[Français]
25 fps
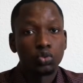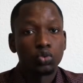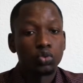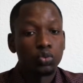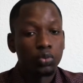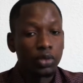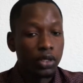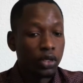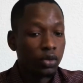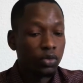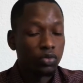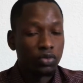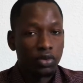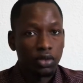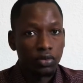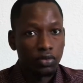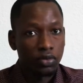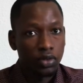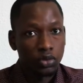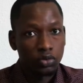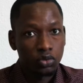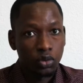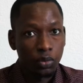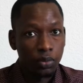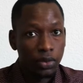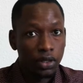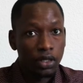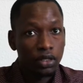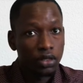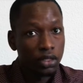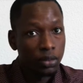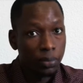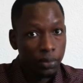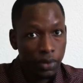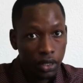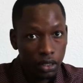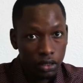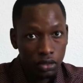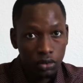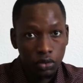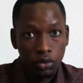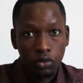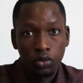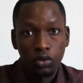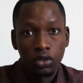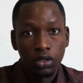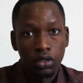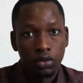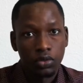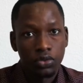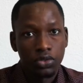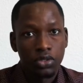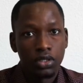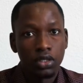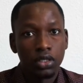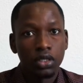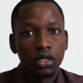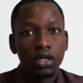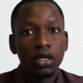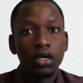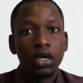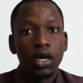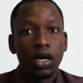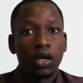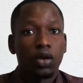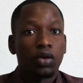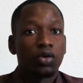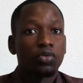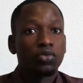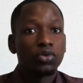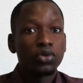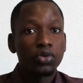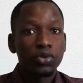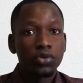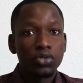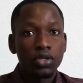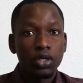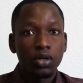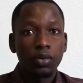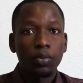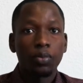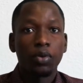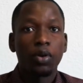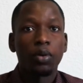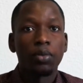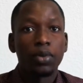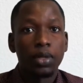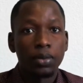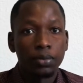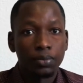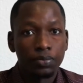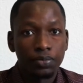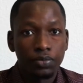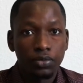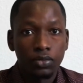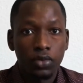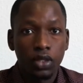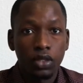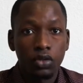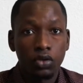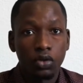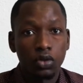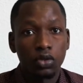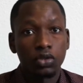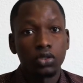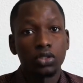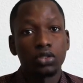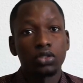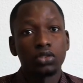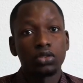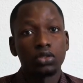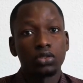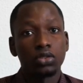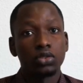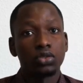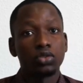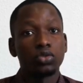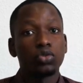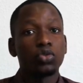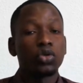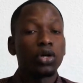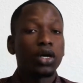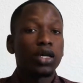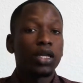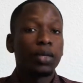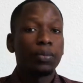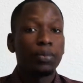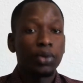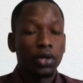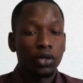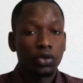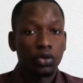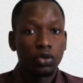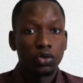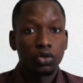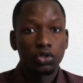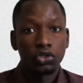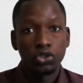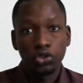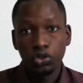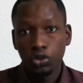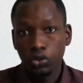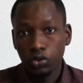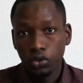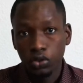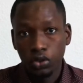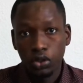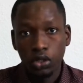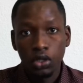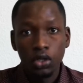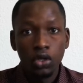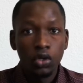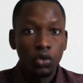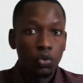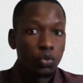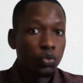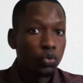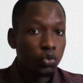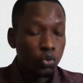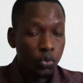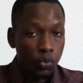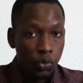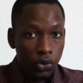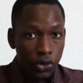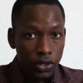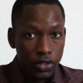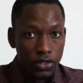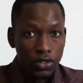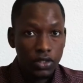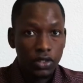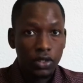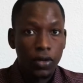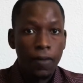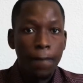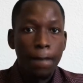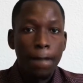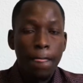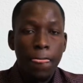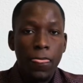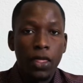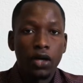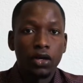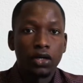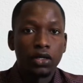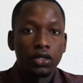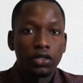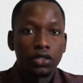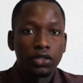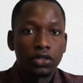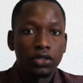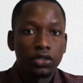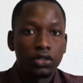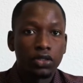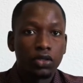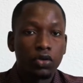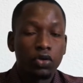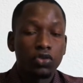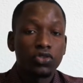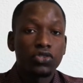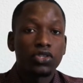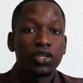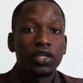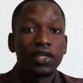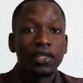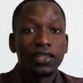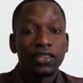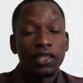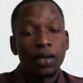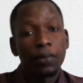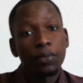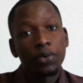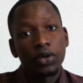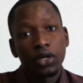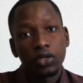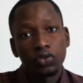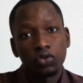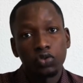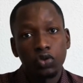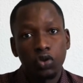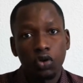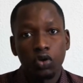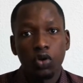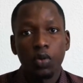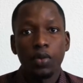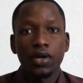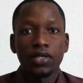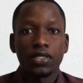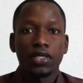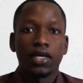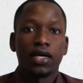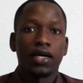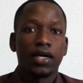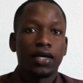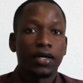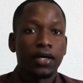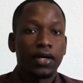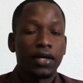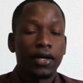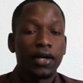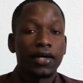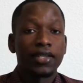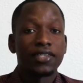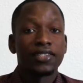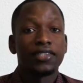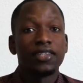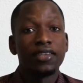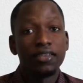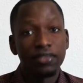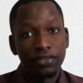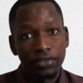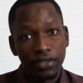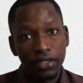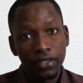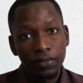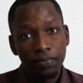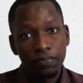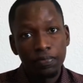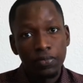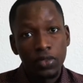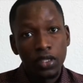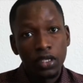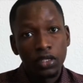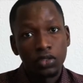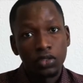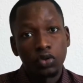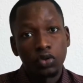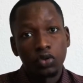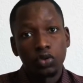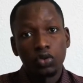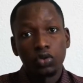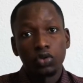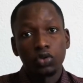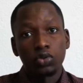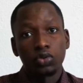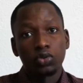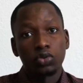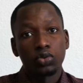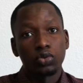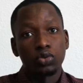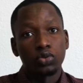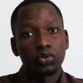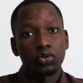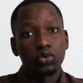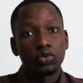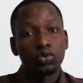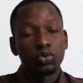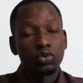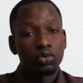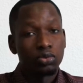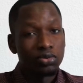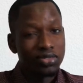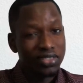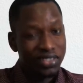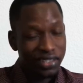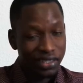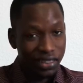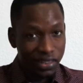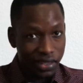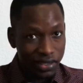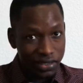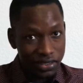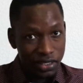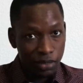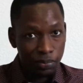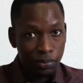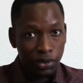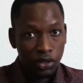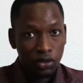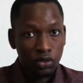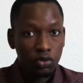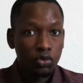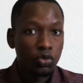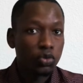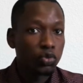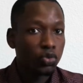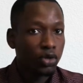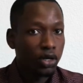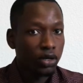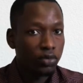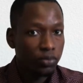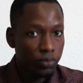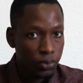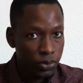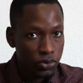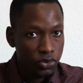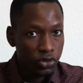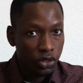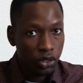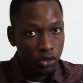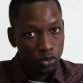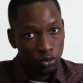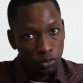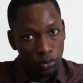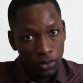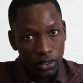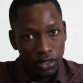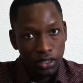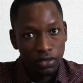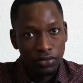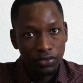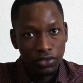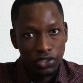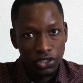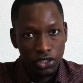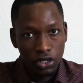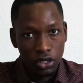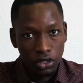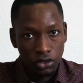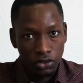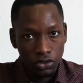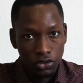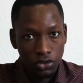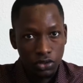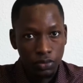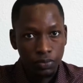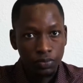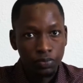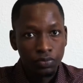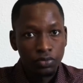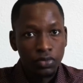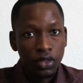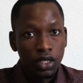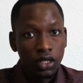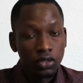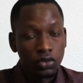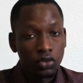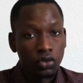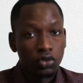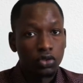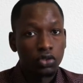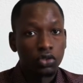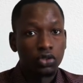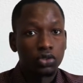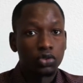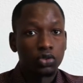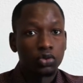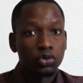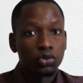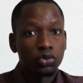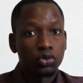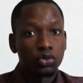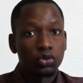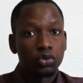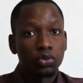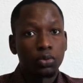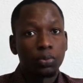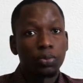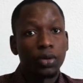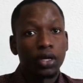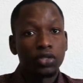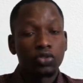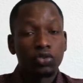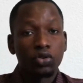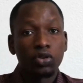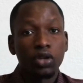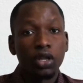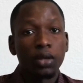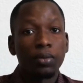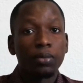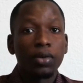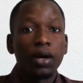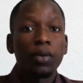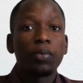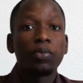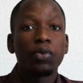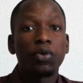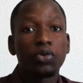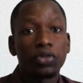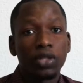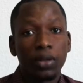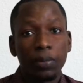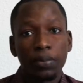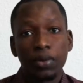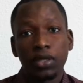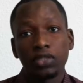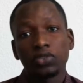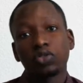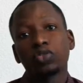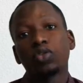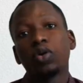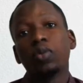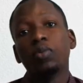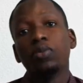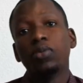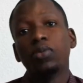ou bien on les voit tomber de par leur couleur aussi. Alors, venons-en au problème. Donc, durant les périodes chaudes, ou du moins euh, lorsque les températures commencent à, s'élever. Donc euh, c'est dans cette période qu'on doit plus redoubler de vigilance. Donc euh, particulièrement pour des plantes